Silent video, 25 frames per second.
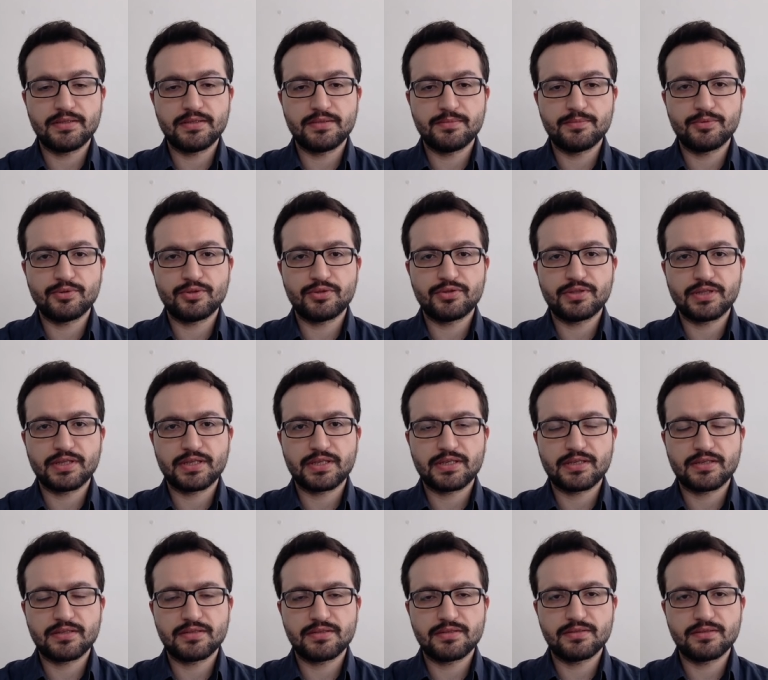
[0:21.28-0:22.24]
tr
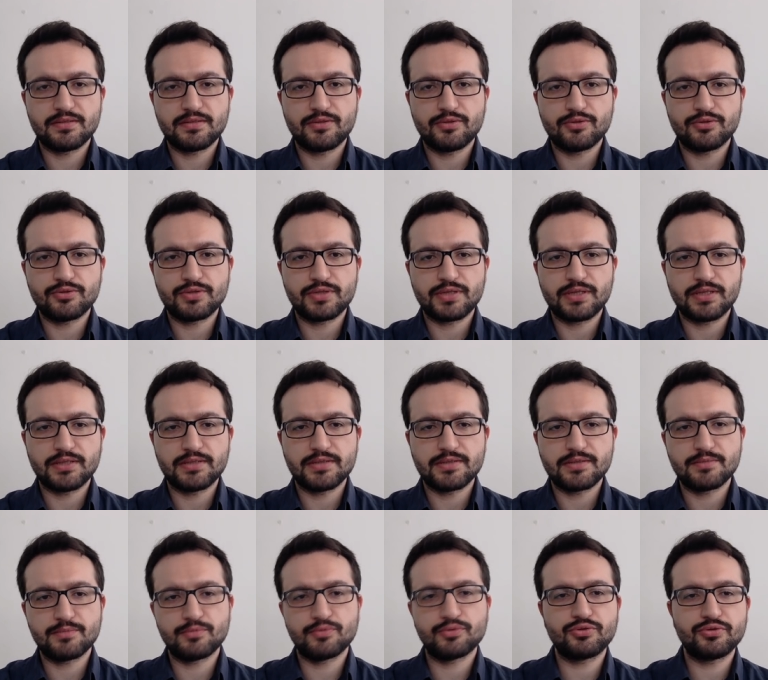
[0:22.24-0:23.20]
ekranlarına hoş
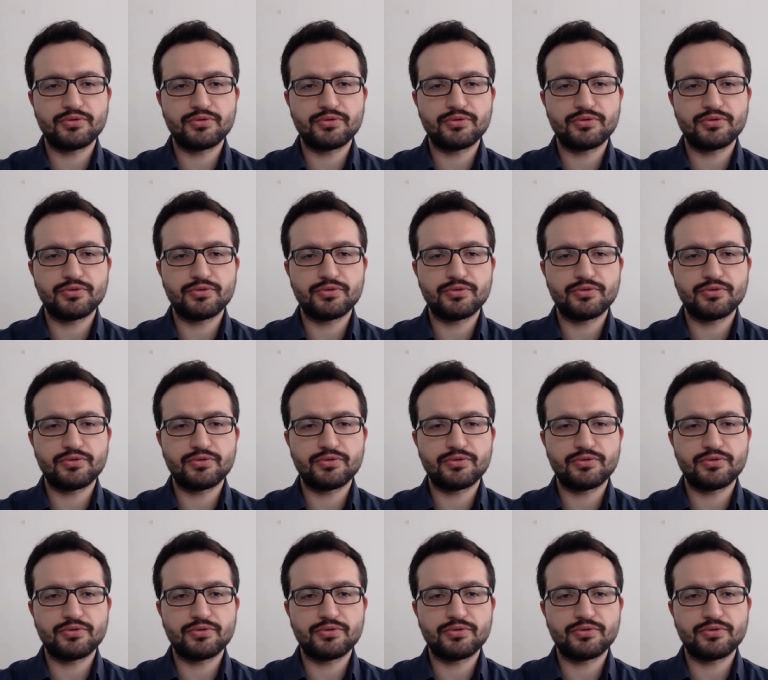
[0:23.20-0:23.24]
geldiniz.